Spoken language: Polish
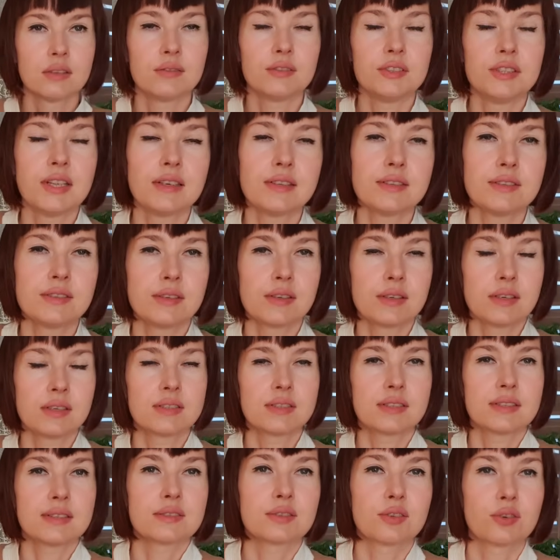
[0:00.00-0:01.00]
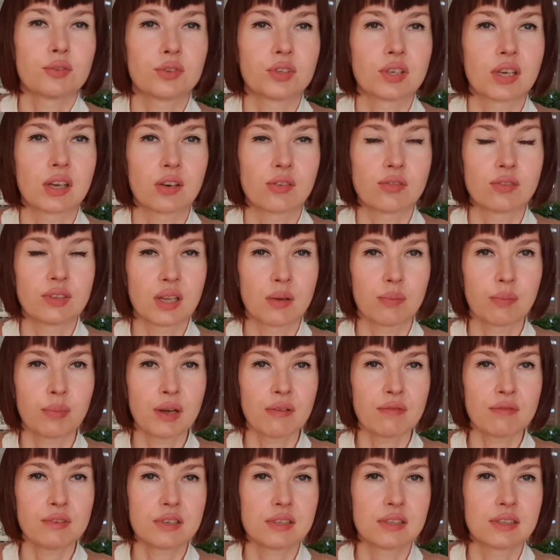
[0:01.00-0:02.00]
Witajcie, z tej strony Karolina
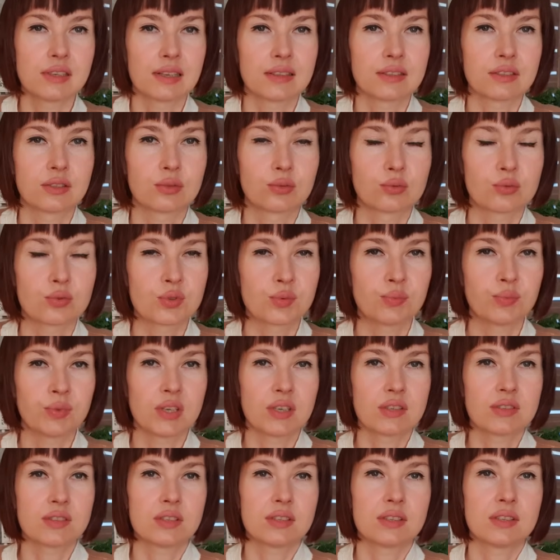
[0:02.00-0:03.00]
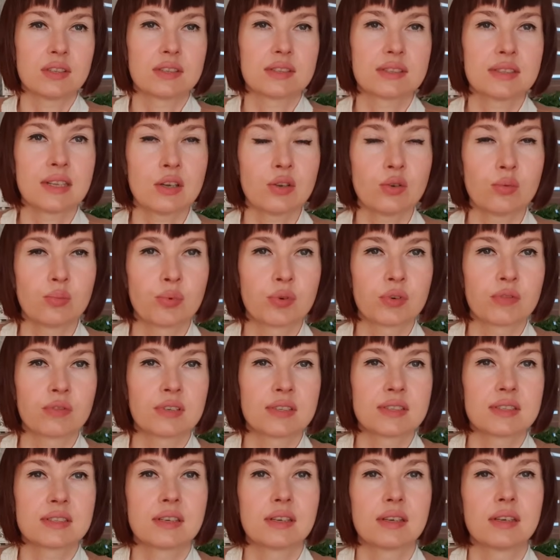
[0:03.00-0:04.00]
Pawlik. Dla tych, którzy mnie jeszcze nie znają,
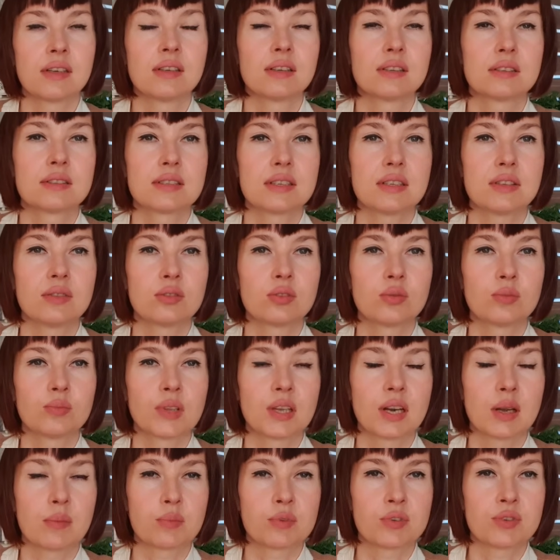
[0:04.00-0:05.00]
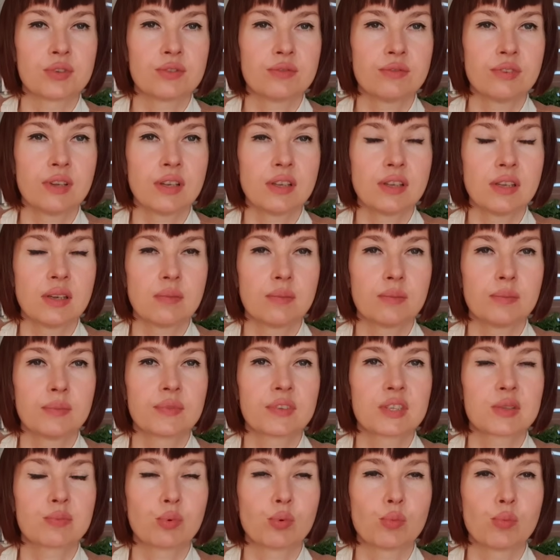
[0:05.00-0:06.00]
prowadzę Centrum Terapii Żywieniem,
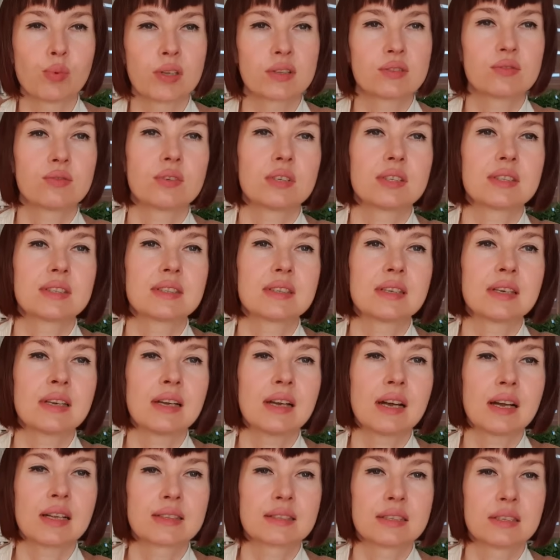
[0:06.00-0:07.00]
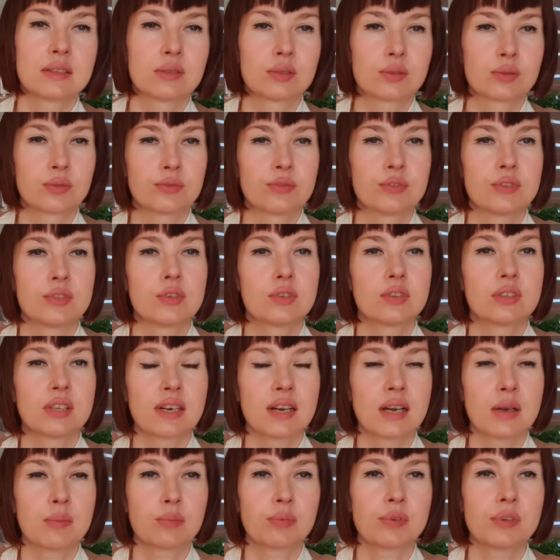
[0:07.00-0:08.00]
współpracuję z IREHA, Centrum
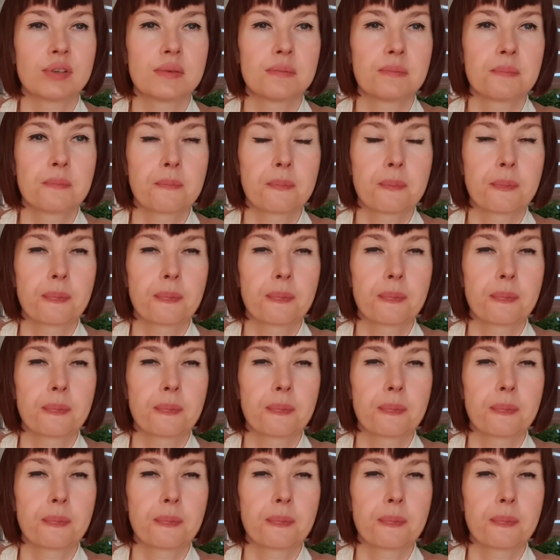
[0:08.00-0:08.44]
Fizjoterapii.